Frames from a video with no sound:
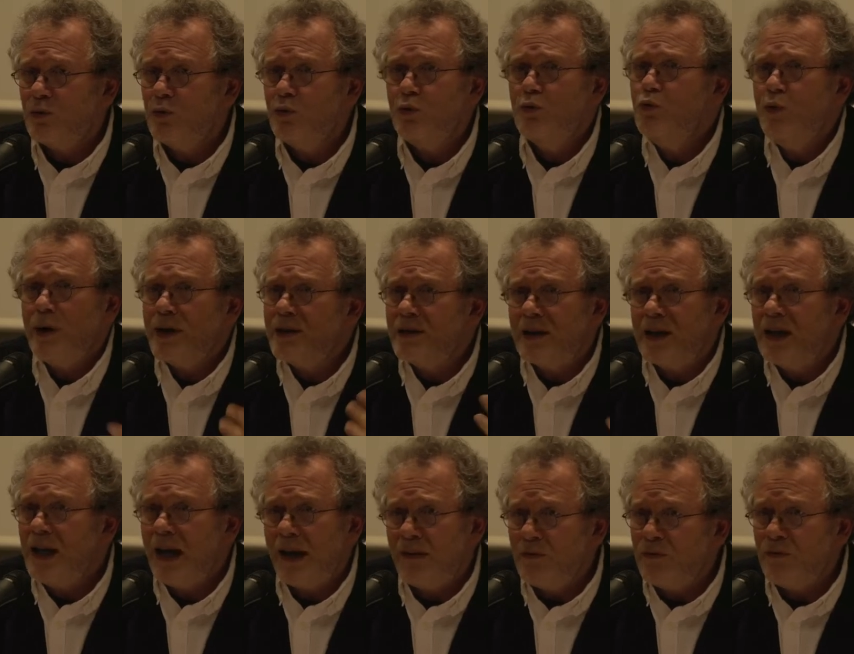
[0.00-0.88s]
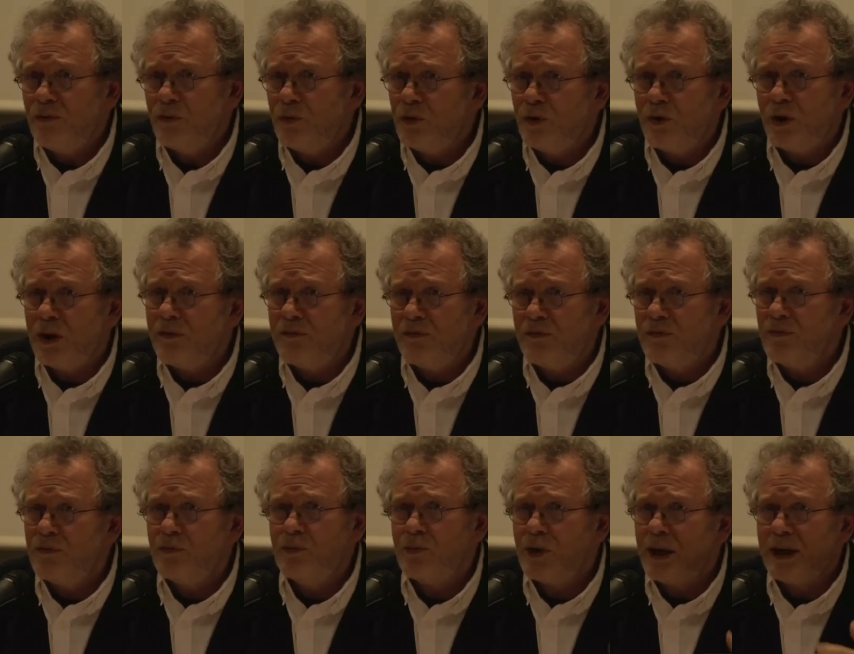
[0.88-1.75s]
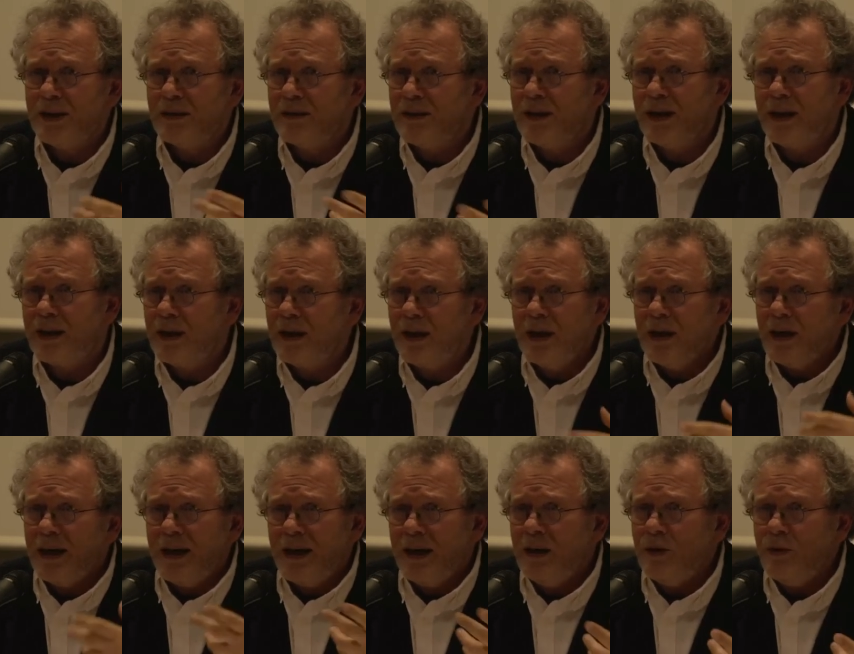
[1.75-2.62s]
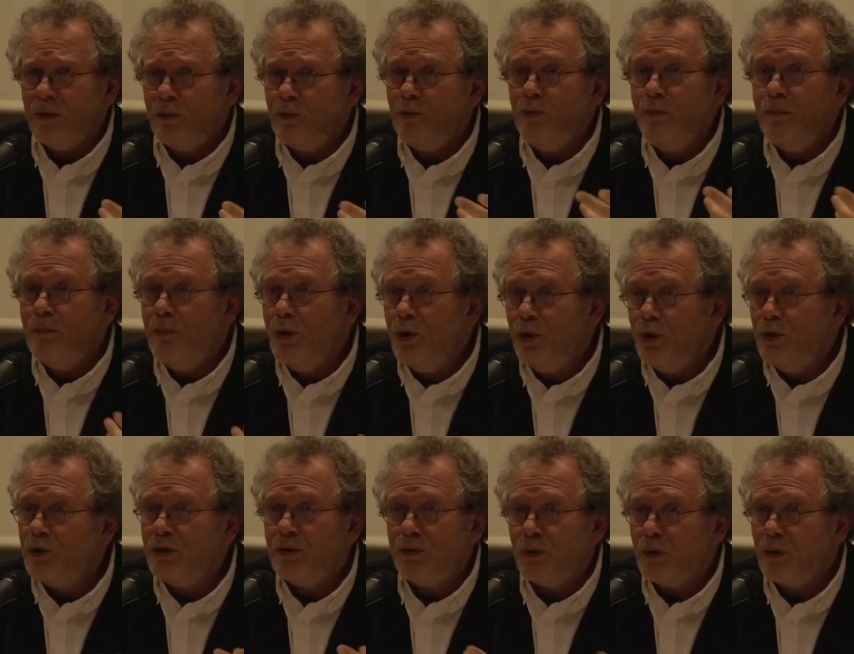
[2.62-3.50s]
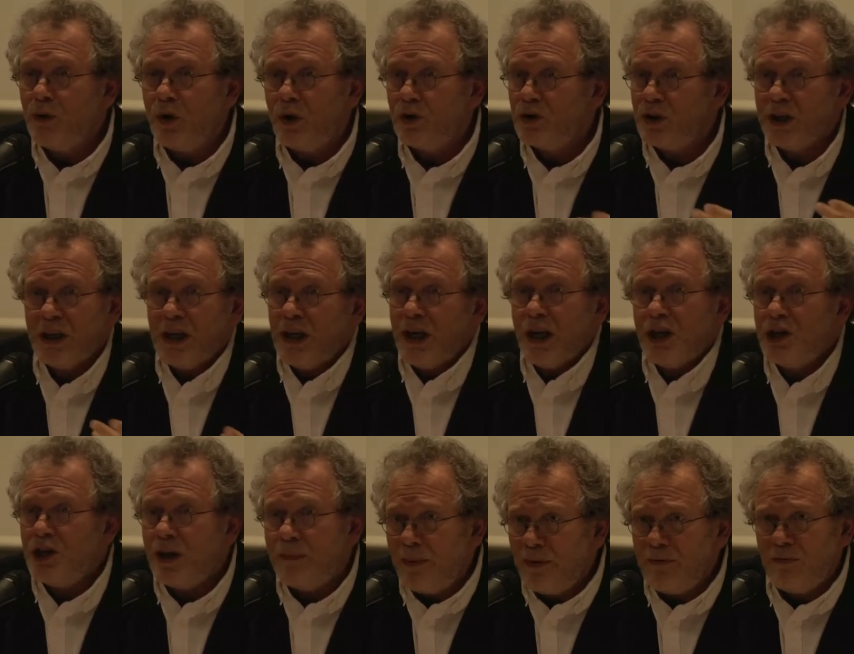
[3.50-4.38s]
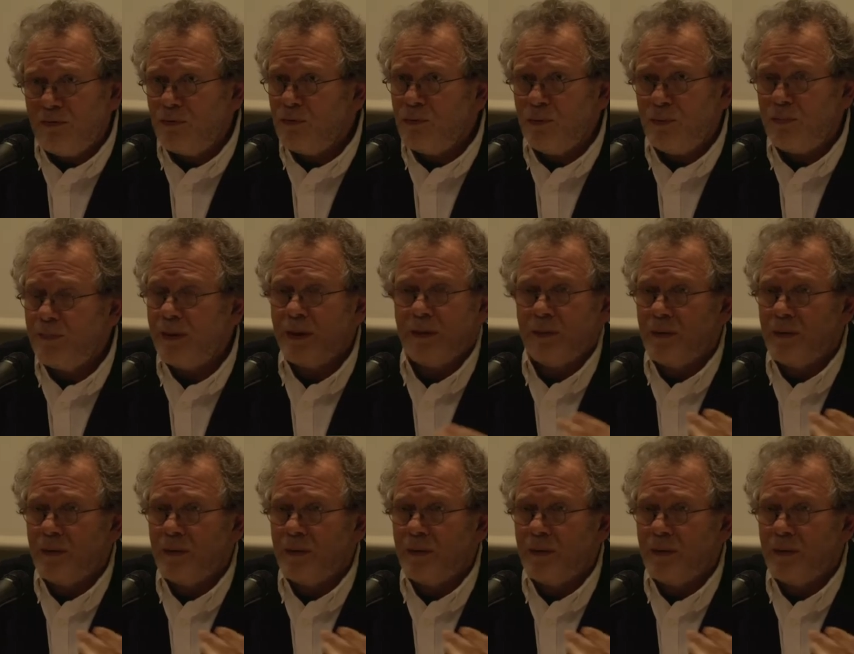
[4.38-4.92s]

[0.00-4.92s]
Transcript: Où est-ce qu'il a vu que les foules étaient euh, une meute hurlante Il l'a jamais vu.